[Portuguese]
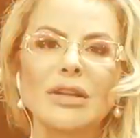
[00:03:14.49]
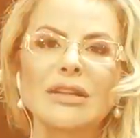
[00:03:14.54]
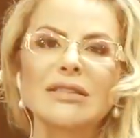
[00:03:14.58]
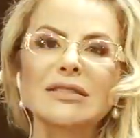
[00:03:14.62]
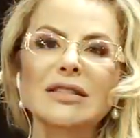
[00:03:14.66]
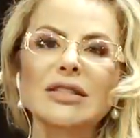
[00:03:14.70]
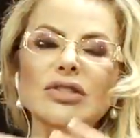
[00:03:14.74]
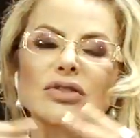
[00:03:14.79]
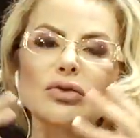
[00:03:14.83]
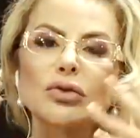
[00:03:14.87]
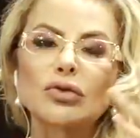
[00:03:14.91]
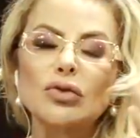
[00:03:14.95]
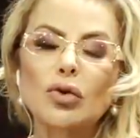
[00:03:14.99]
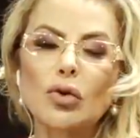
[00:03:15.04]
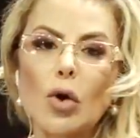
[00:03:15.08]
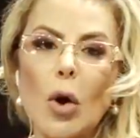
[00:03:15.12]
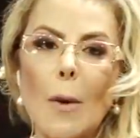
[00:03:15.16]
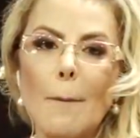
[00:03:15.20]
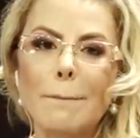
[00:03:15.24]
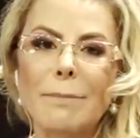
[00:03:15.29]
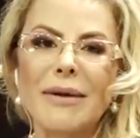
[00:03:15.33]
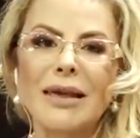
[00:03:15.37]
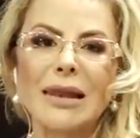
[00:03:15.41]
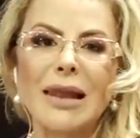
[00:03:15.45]
esse estudo
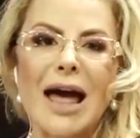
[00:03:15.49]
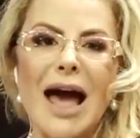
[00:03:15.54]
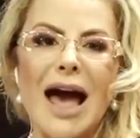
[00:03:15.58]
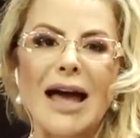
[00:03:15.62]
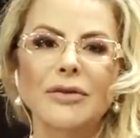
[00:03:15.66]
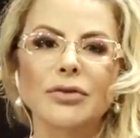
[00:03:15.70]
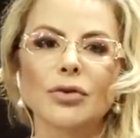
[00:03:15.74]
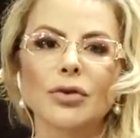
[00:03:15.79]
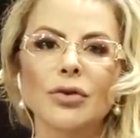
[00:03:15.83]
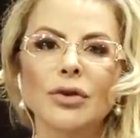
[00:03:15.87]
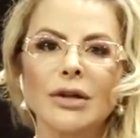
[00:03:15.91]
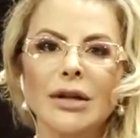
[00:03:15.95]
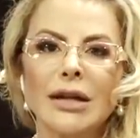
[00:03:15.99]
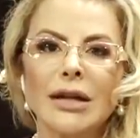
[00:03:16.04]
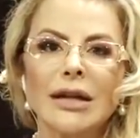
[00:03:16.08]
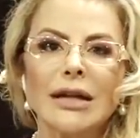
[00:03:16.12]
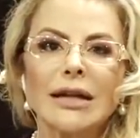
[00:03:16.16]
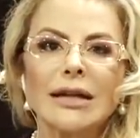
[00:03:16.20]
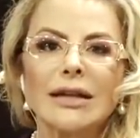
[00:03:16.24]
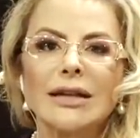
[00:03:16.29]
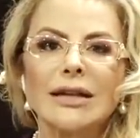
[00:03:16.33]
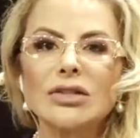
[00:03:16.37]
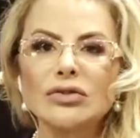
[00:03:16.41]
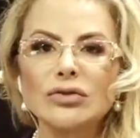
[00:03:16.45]
compilado,
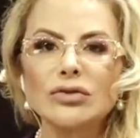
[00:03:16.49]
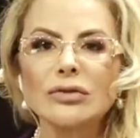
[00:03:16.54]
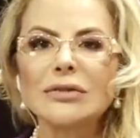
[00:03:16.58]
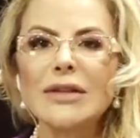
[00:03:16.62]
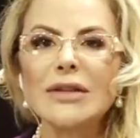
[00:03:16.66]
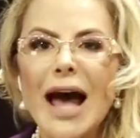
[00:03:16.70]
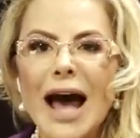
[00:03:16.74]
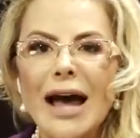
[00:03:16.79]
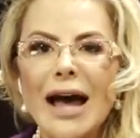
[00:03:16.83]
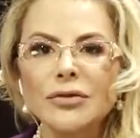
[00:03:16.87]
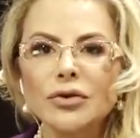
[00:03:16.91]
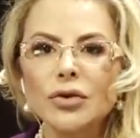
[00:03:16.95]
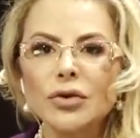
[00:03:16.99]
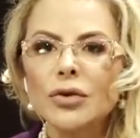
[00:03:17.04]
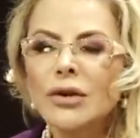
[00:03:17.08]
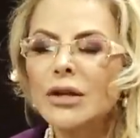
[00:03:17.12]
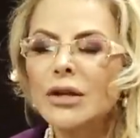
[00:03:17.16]
estudado